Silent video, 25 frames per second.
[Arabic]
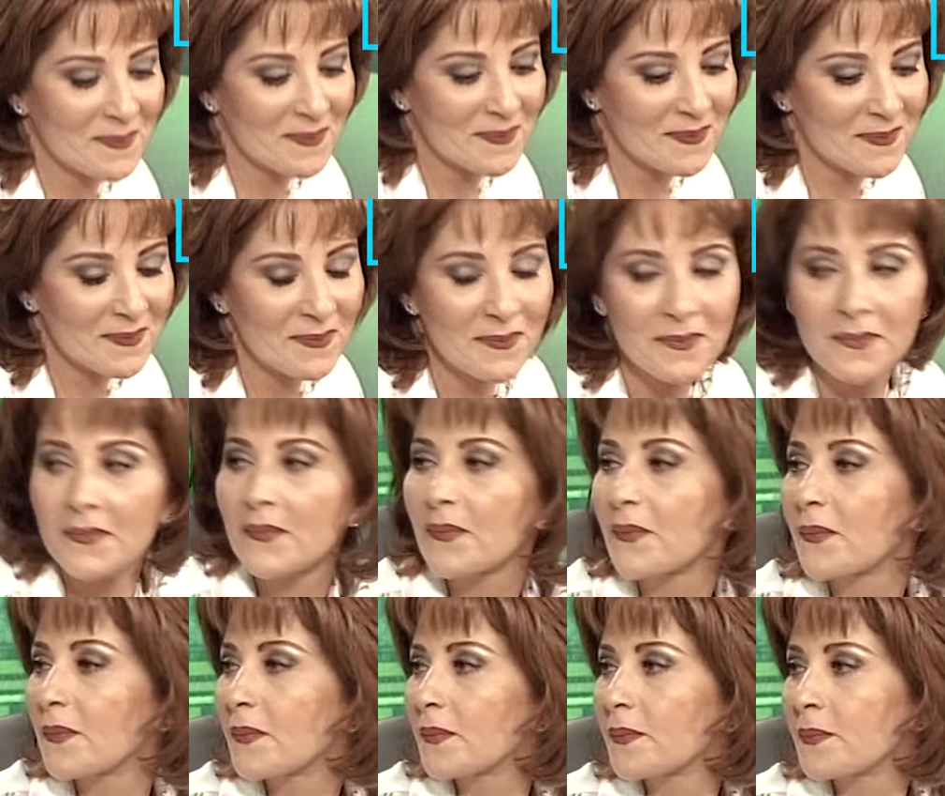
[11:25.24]
يعني بقول لك
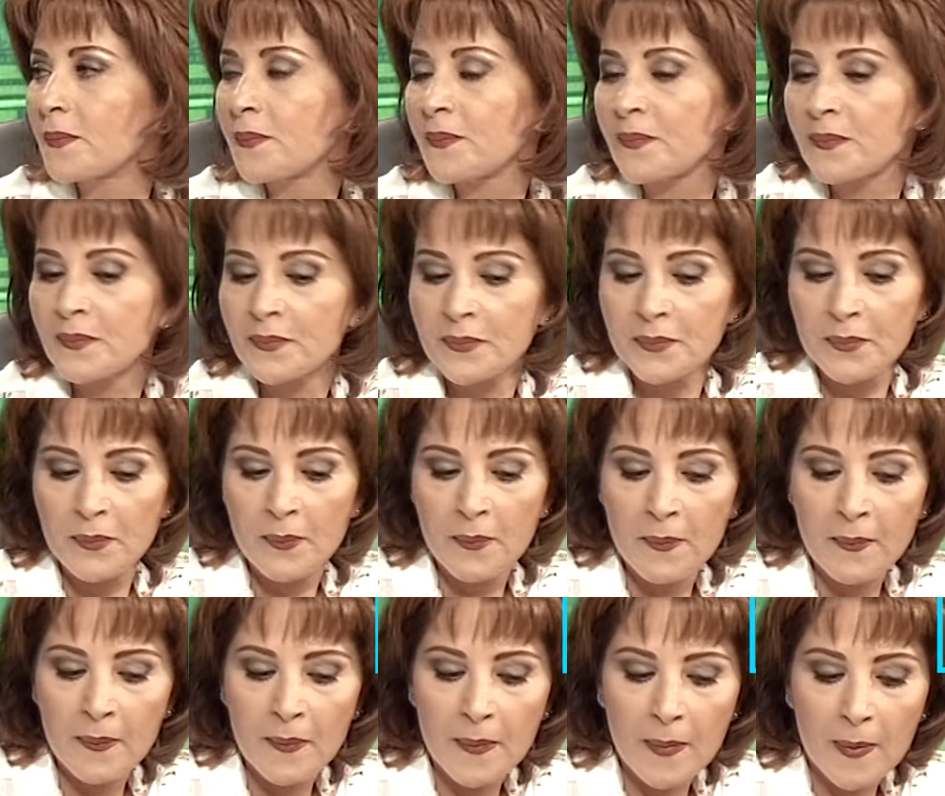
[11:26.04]
ايه
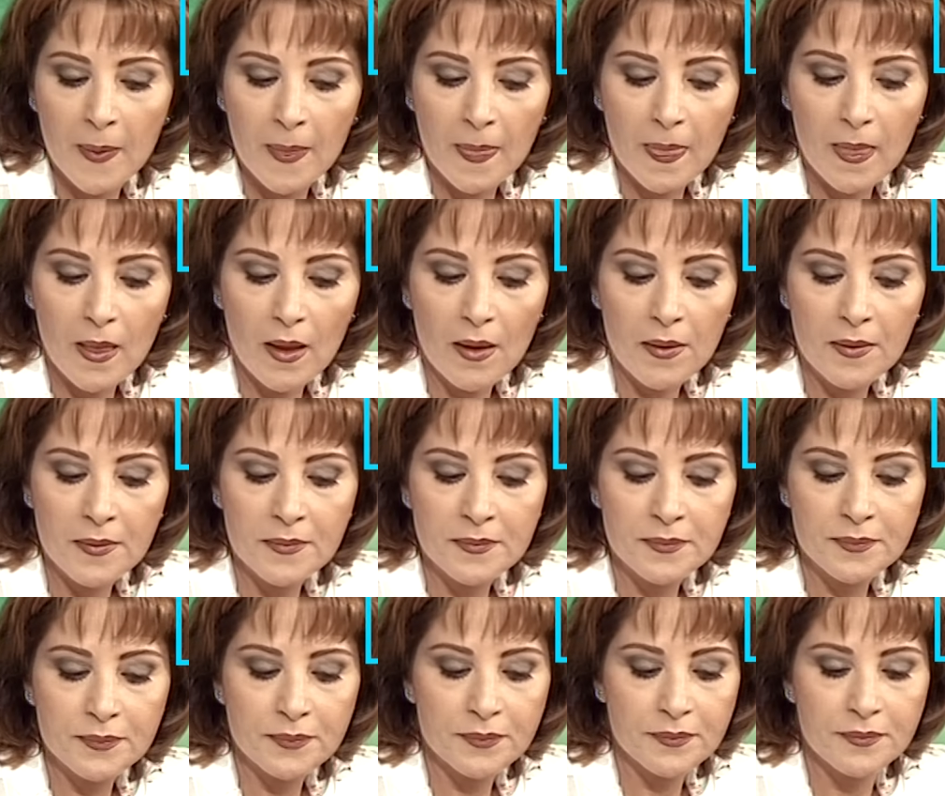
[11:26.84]
لا يا
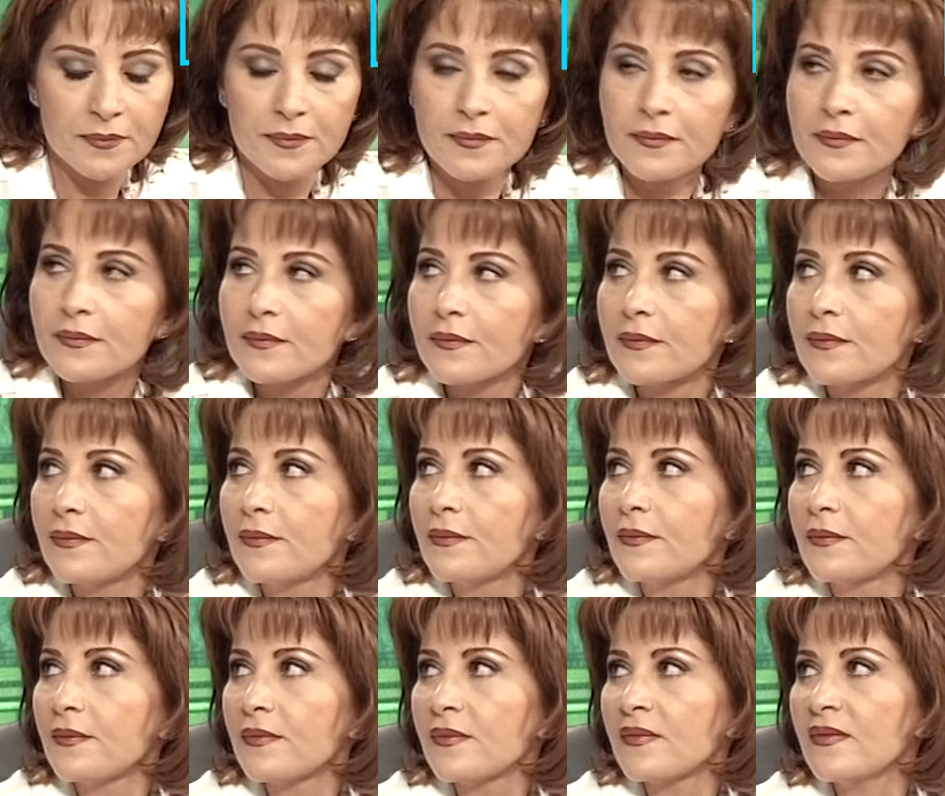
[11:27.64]
عم ده
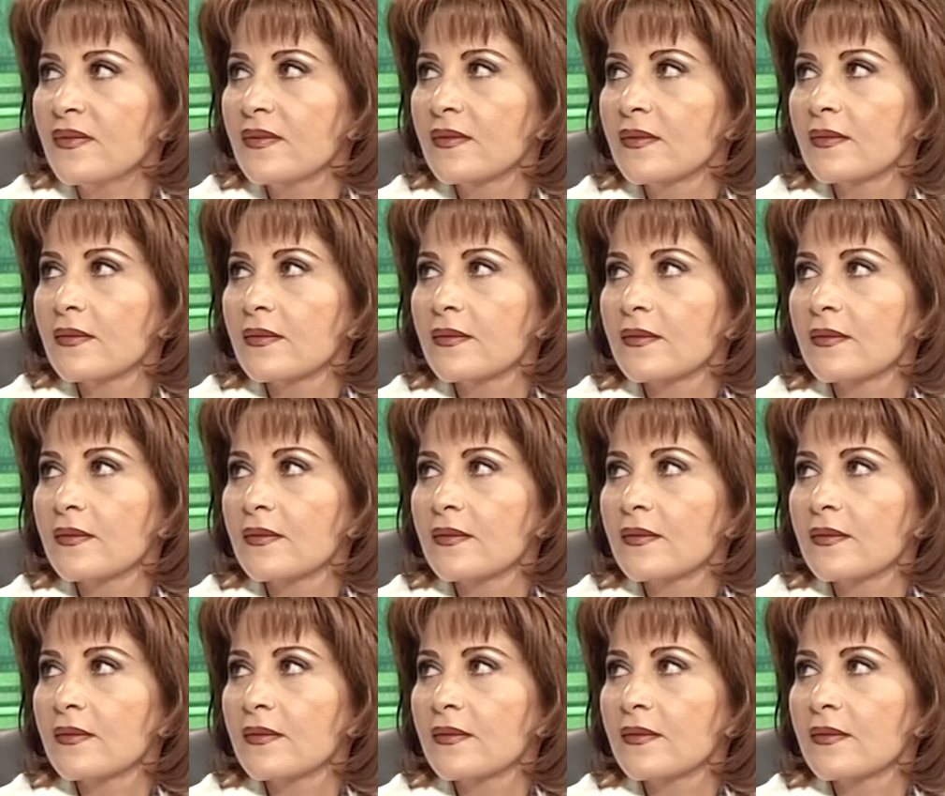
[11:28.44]
فيلم هندي